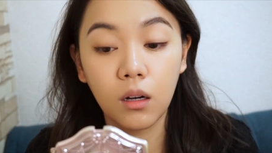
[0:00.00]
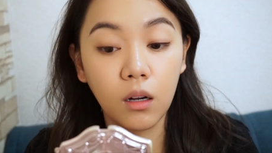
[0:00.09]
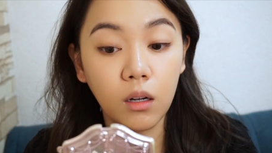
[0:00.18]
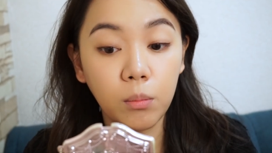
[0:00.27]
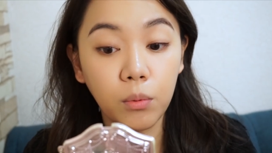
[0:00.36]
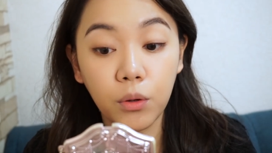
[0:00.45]
明
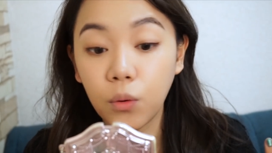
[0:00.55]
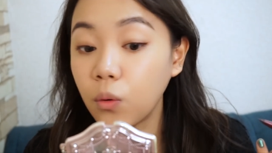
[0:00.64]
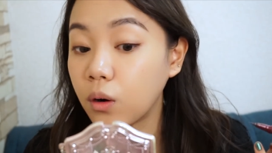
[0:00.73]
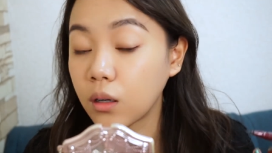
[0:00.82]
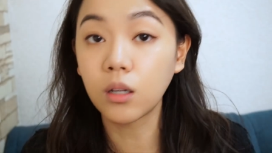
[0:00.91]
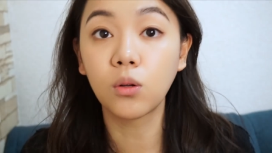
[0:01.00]
るいト行こ
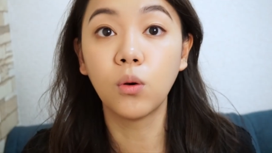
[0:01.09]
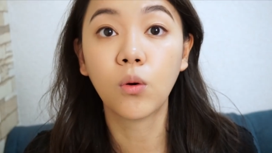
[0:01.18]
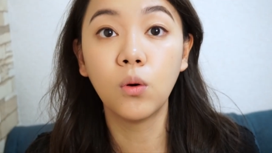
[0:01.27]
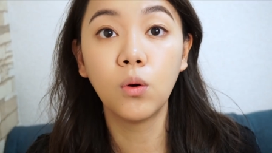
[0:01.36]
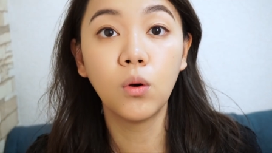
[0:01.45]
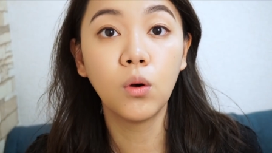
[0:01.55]
うかなと
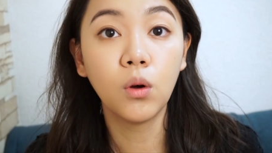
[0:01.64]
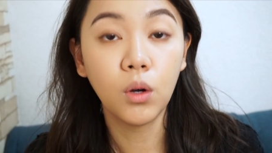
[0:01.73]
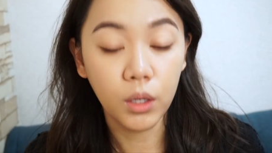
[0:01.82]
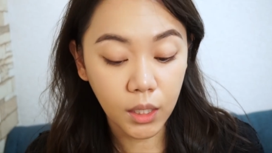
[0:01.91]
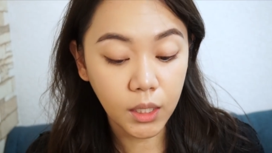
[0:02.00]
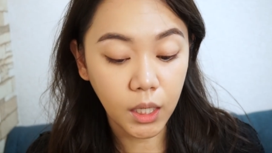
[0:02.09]

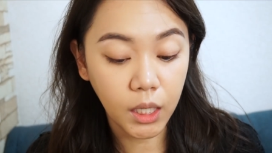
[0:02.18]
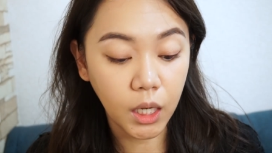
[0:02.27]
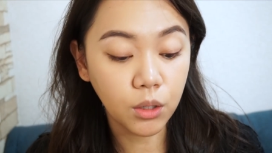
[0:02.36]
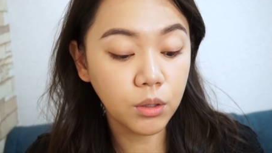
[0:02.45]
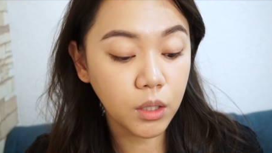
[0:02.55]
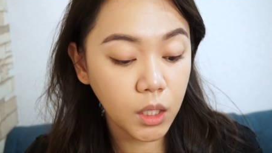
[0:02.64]
ただ
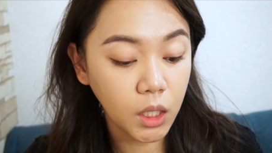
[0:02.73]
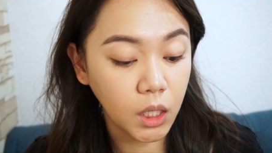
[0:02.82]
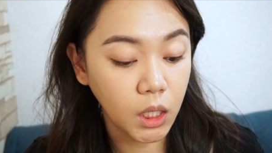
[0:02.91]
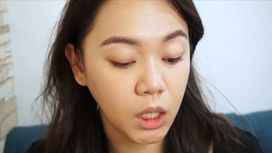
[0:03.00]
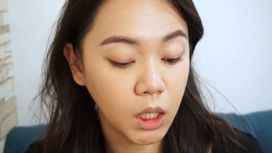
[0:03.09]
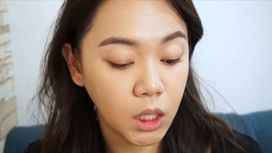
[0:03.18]
逆
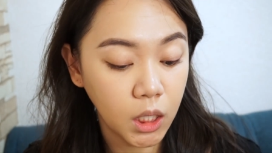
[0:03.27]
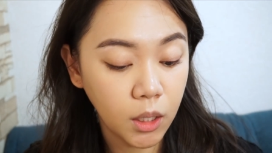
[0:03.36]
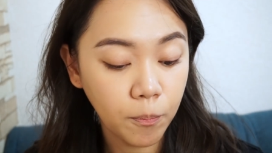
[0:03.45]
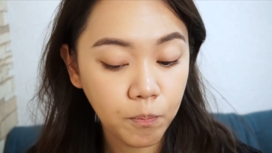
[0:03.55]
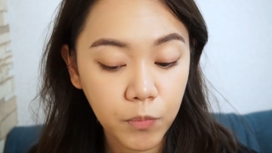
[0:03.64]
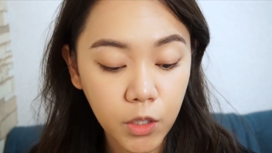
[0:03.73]
に
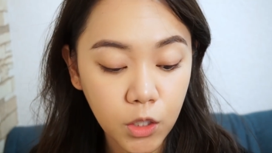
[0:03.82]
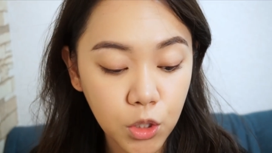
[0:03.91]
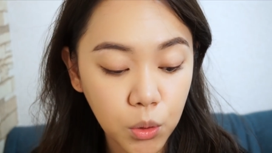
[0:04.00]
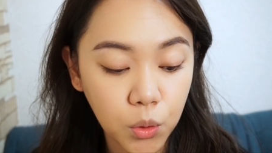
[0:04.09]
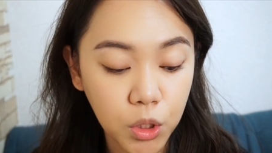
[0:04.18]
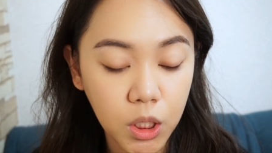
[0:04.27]

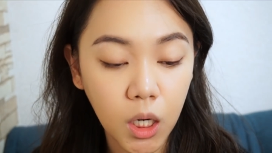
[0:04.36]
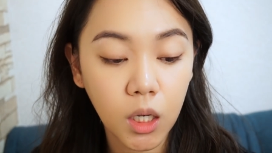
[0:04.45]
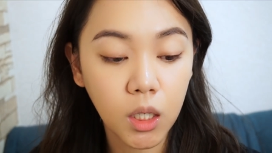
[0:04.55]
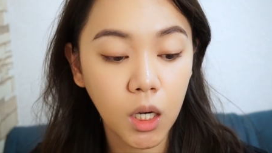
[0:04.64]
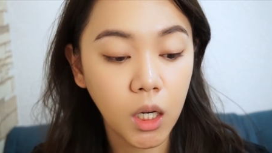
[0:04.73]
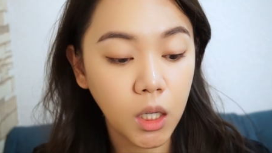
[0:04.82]
ちょっと下
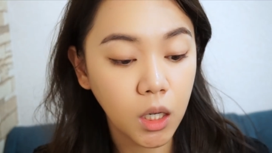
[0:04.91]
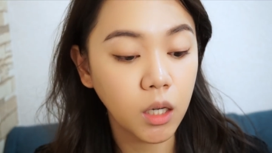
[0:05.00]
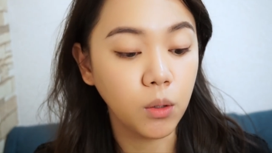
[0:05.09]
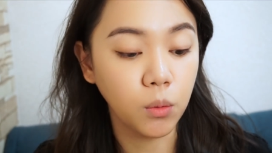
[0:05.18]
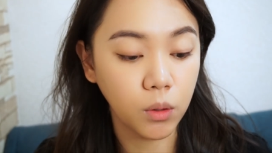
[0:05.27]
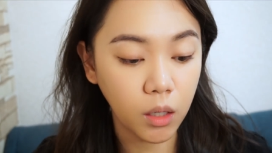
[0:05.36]
が足りな
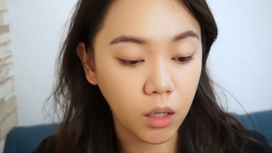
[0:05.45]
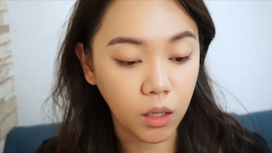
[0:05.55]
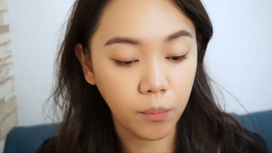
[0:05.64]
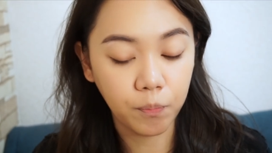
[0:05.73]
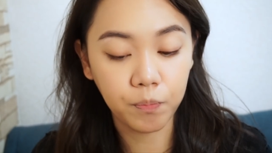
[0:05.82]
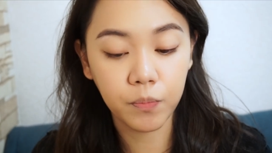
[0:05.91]
いので
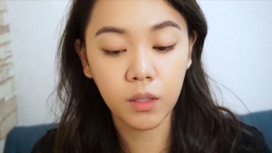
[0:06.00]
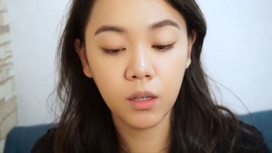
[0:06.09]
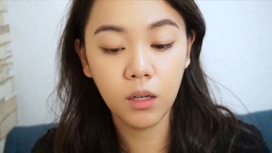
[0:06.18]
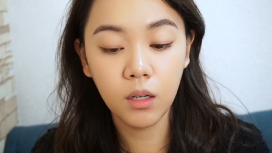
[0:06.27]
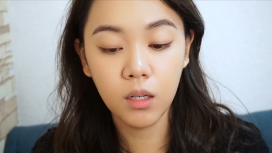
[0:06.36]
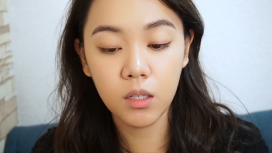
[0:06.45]

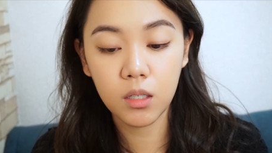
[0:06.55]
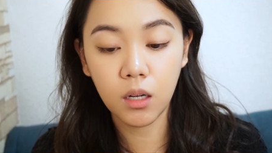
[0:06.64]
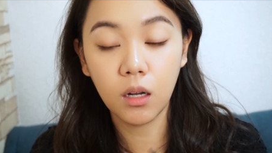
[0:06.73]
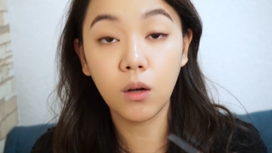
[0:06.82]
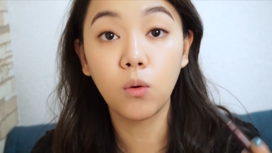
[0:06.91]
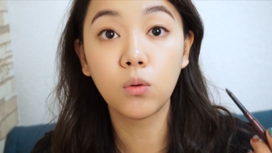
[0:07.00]

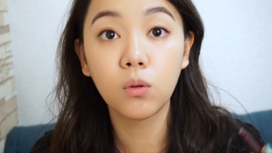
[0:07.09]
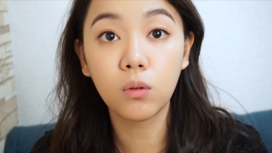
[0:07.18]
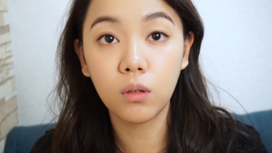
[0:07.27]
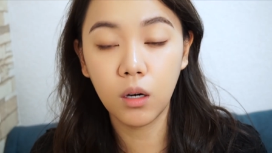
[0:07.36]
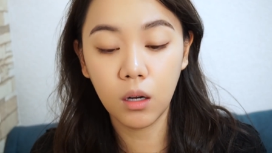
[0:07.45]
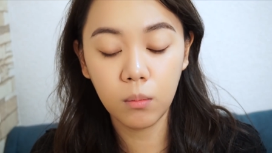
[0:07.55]
下この
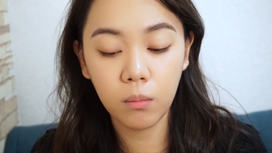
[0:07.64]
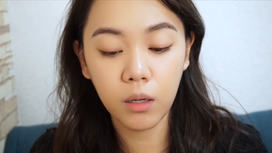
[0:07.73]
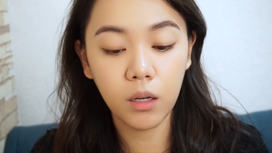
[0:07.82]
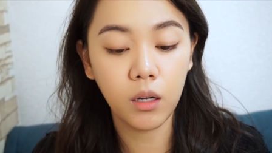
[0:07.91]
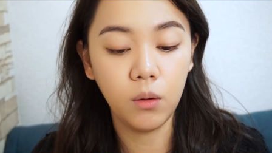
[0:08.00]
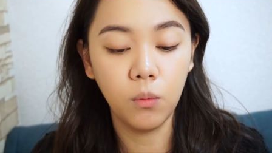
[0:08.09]

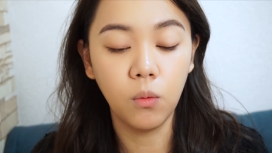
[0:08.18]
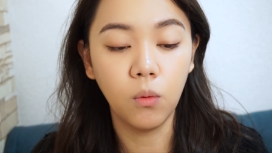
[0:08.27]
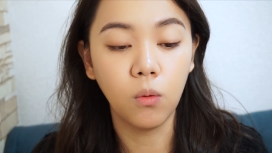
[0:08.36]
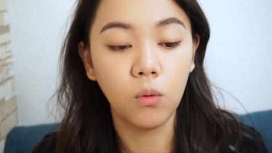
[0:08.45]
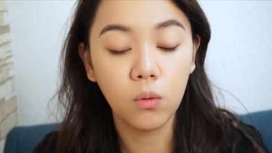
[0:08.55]
クランベリーを